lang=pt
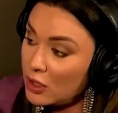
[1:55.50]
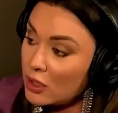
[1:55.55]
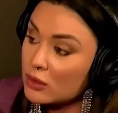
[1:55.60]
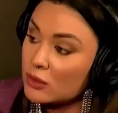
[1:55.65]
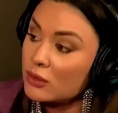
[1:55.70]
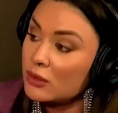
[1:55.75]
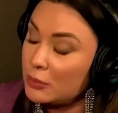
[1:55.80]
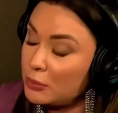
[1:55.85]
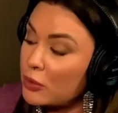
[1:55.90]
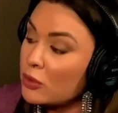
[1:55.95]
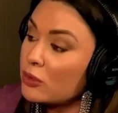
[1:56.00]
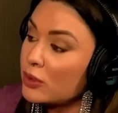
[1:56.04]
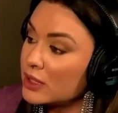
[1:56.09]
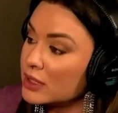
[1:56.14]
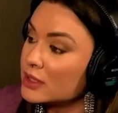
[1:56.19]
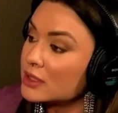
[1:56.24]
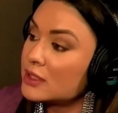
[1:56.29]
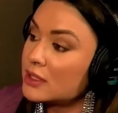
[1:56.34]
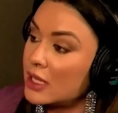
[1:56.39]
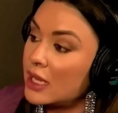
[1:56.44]
logo, um pouco
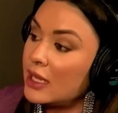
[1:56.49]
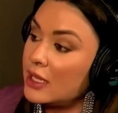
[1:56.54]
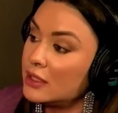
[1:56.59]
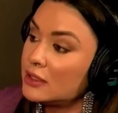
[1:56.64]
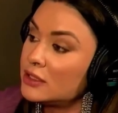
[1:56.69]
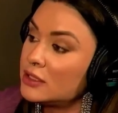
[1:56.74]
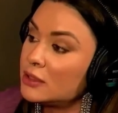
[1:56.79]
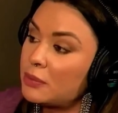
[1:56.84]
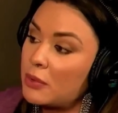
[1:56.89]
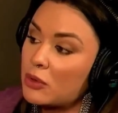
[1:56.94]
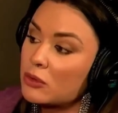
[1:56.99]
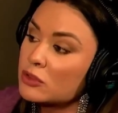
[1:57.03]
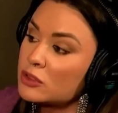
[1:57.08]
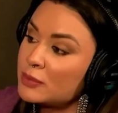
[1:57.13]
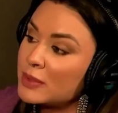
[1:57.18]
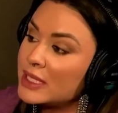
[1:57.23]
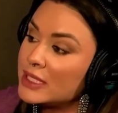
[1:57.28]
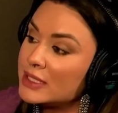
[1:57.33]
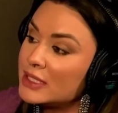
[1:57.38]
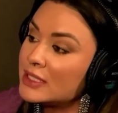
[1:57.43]
antes. É, tipo,
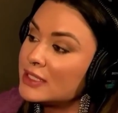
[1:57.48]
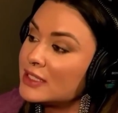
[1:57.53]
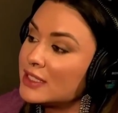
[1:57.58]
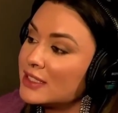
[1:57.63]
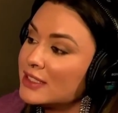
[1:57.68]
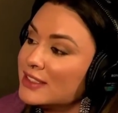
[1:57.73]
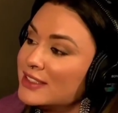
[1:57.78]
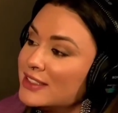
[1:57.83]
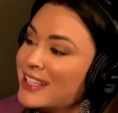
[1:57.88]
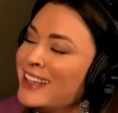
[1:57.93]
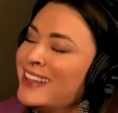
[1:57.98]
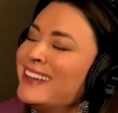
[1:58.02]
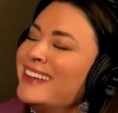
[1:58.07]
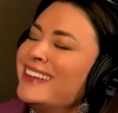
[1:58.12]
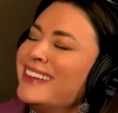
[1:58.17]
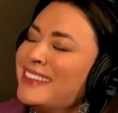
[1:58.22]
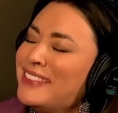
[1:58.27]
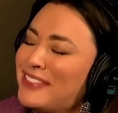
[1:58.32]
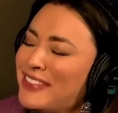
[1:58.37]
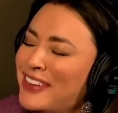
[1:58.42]
sorte, hein? Antes.
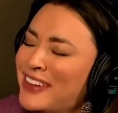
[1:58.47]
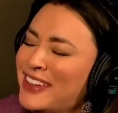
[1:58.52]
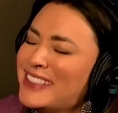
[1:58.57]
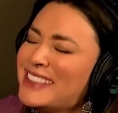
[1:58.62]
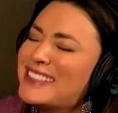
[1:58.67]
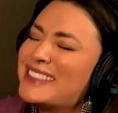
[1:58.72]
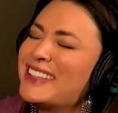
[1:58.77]
Deu sorte.